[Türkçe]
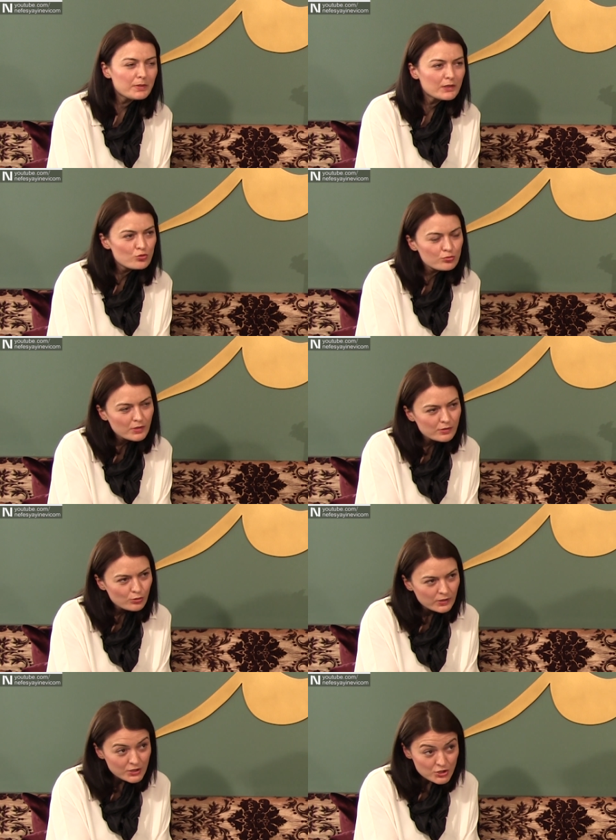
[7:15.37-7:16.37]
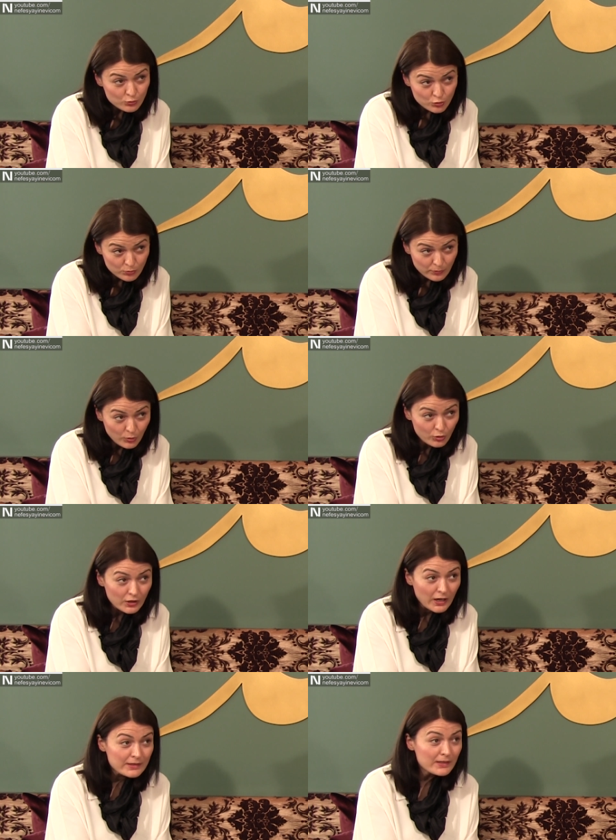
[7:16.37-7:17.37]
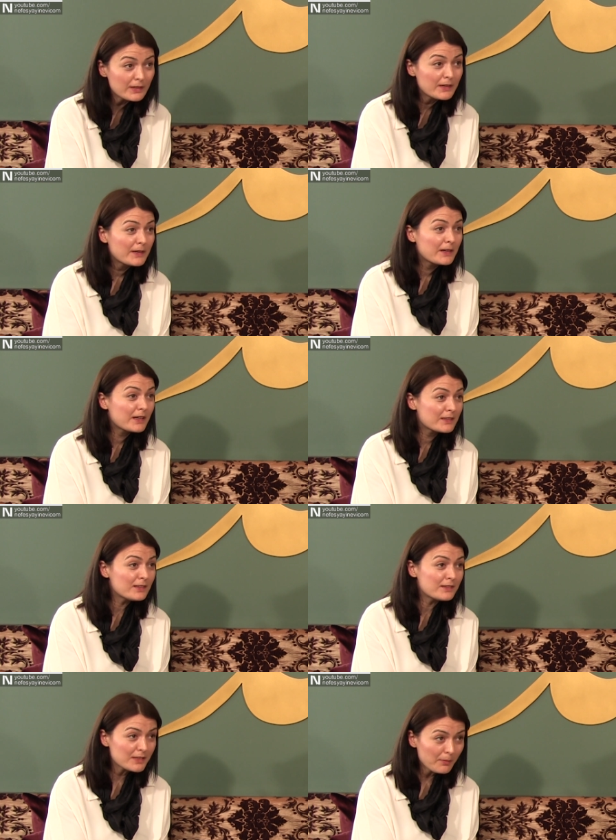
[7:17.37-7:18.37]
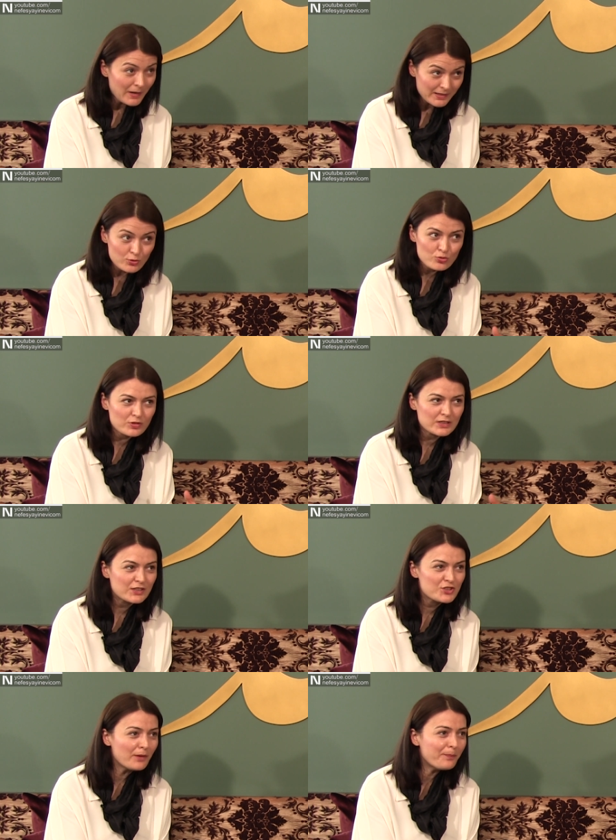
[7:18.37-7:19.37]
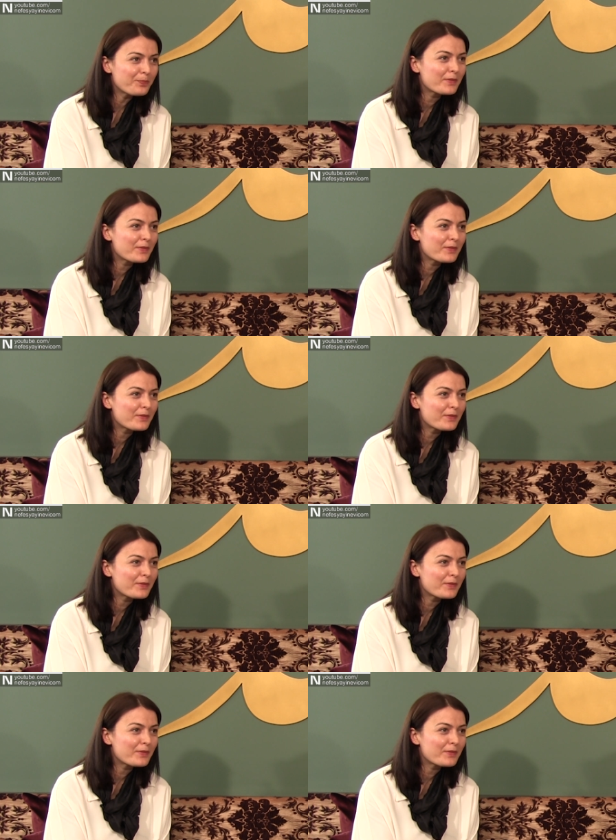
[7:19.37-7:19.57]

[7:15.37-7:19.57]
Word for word: Bir cümle söyleyecek durumum yok yani. Katılırsam ben de çünkü gideceğim.